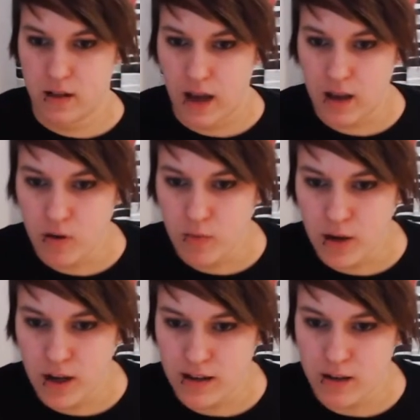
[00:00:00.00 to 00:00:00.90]
Ach, guck
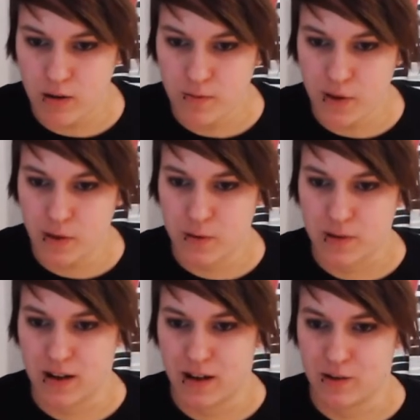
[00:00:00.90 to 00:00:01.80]
mal, der
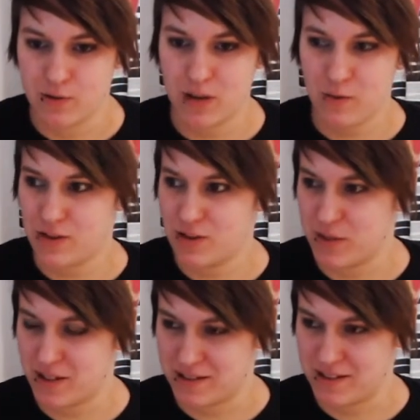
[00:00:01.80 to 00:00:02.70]
Confi-User. Schon ewig nicht
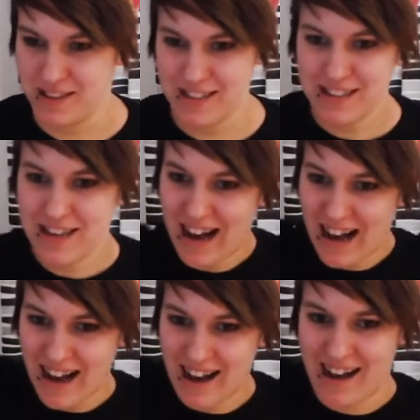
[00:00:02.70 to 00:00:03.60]
mehr gesehen.
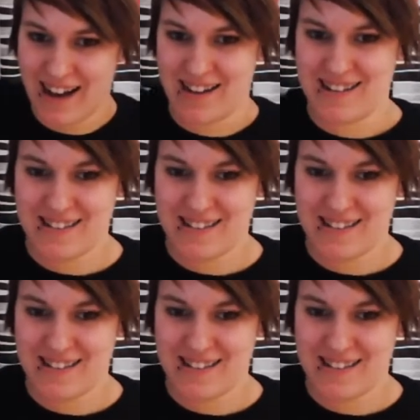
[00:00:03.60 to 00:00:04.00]
Ja!